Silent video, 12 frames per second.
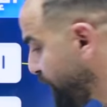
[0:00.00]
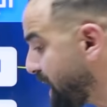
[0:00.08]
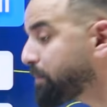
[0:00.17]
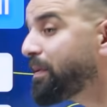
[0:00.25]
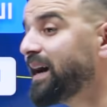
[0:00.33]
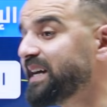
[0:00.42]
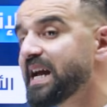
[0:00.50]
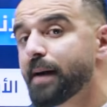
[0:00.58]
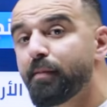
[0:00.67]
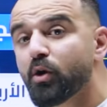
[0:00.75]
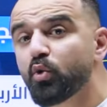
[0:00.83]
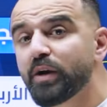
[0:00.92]
في اربع
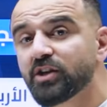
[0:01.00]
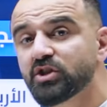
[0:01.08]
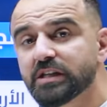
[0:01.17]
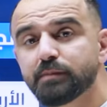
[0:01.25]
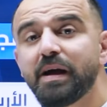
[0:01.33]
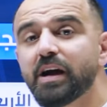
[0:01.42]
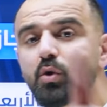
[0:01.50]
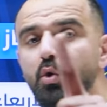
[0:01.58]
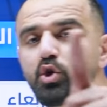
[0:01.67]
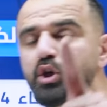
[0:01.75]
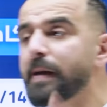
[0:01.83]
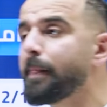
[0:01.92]
ايام بكون انجزت معك
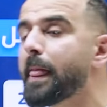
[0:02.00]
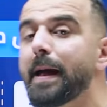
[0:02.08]
كل شيء